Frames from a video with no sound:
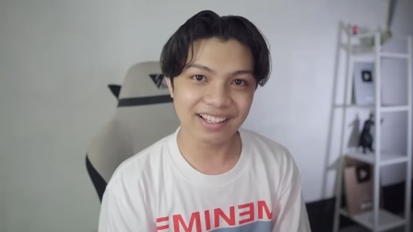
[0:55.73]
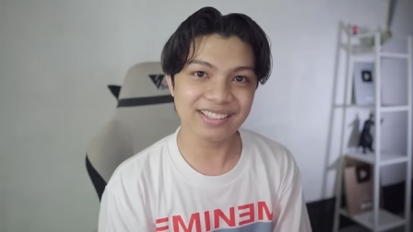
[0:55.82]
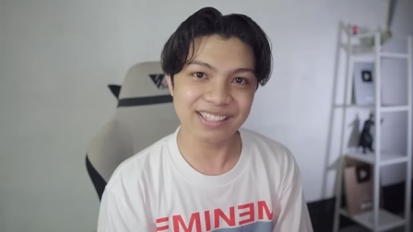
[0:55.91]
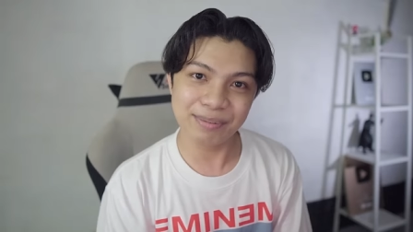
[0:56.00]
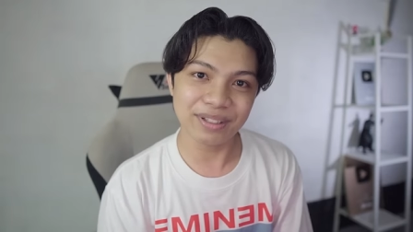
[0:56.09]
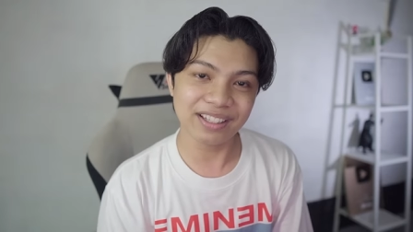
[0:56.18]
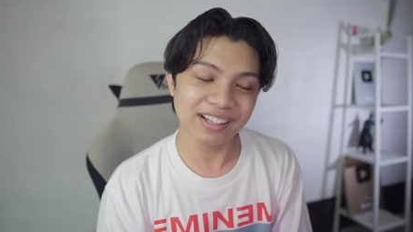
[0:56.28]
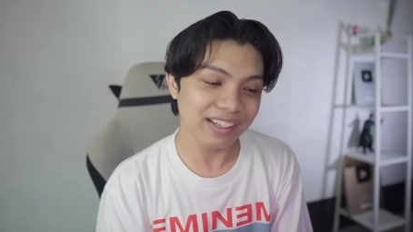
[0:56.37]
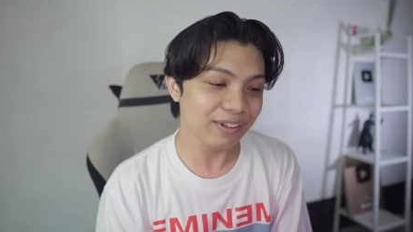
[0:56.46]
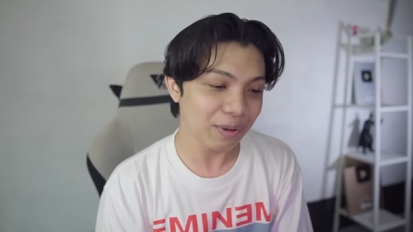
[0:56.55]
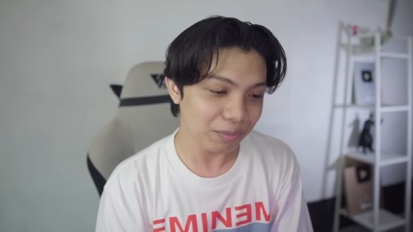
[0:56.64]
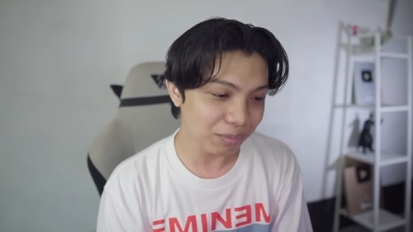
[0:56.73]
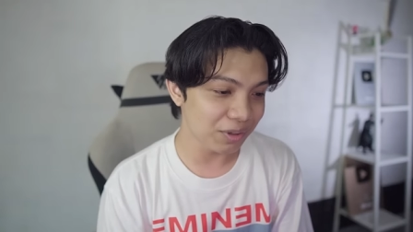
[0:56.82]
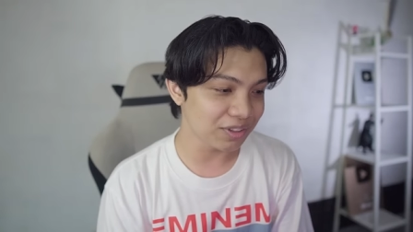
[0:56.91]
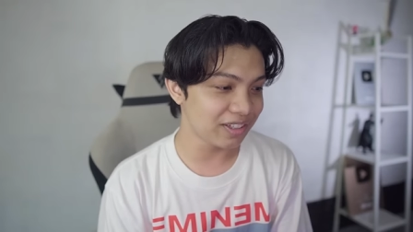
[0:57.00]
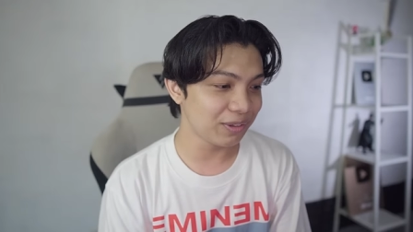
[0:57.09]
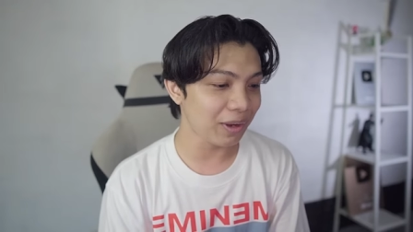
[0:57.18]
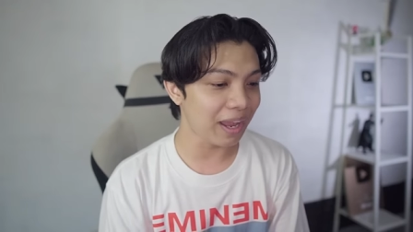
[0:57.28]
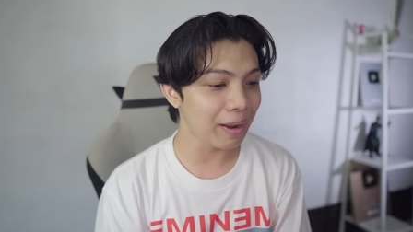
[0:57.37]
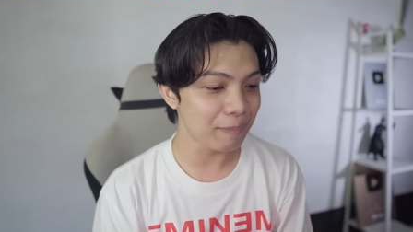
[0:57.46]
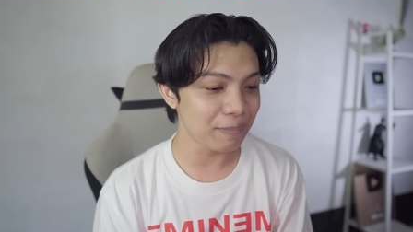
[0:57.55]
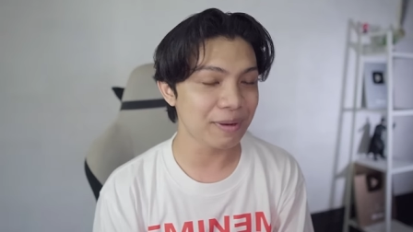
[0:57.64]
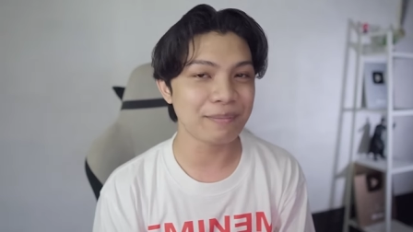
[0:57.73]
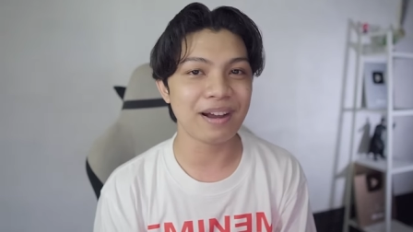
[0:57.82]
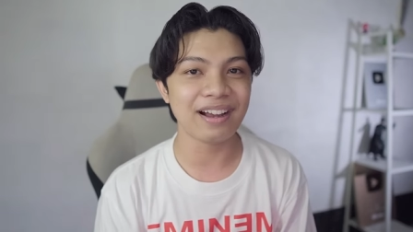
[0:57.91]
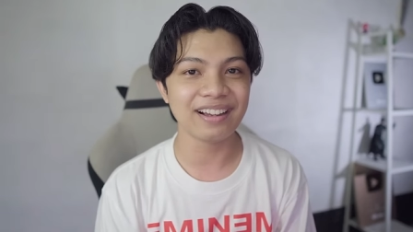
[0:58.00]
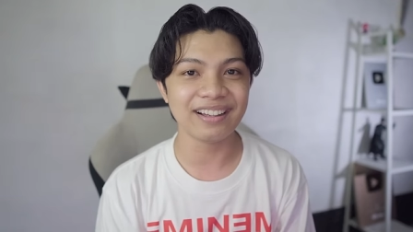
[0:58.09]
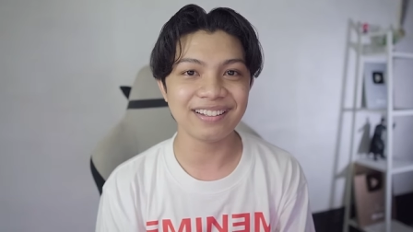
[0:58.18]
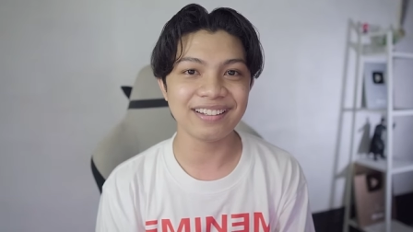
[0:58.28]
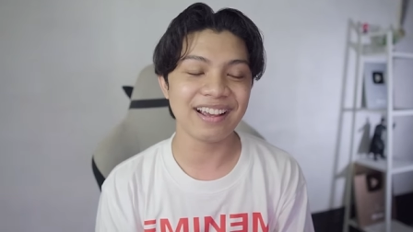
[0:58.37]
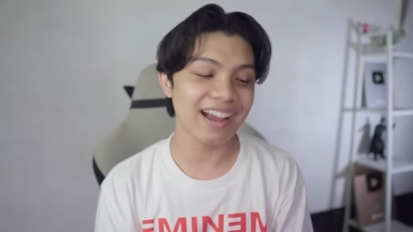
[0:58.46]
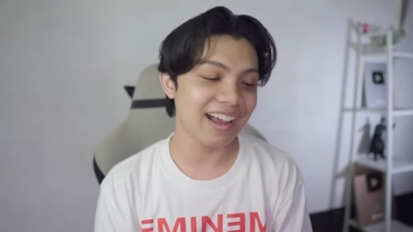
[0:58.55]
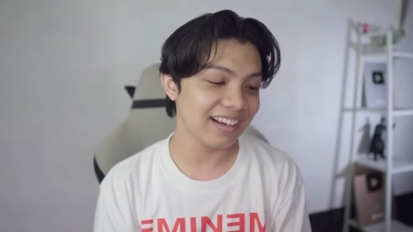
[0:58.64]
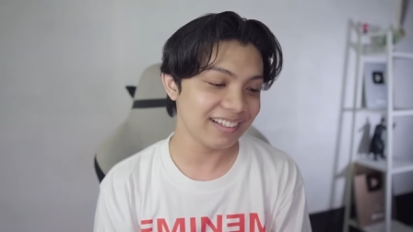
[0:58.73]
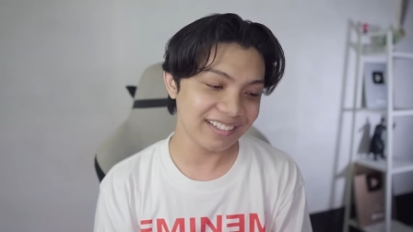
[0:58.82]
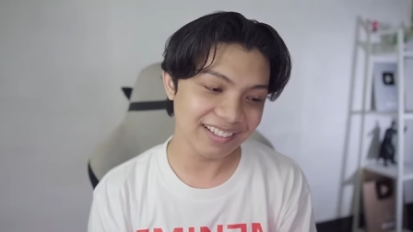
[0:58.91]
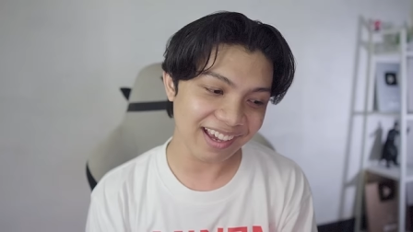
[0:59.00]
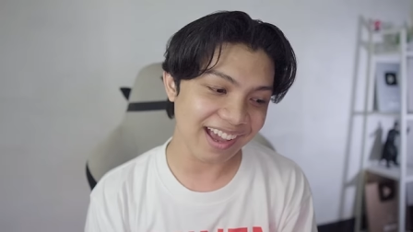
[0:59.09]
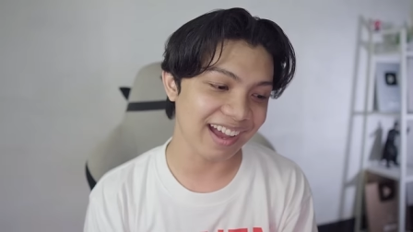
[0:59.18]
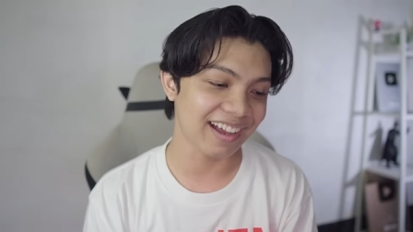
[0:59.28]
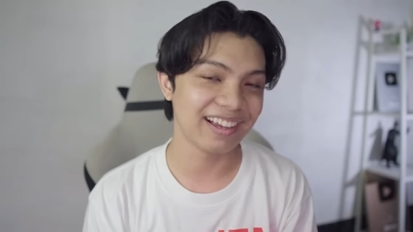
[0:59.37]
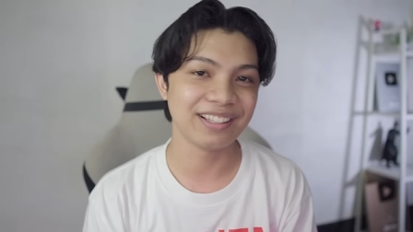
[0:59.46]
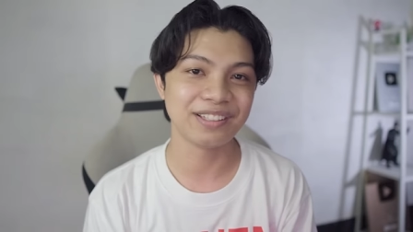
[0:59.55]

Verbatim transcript: Last time kita lihat Noteblock itu epic banget dan ya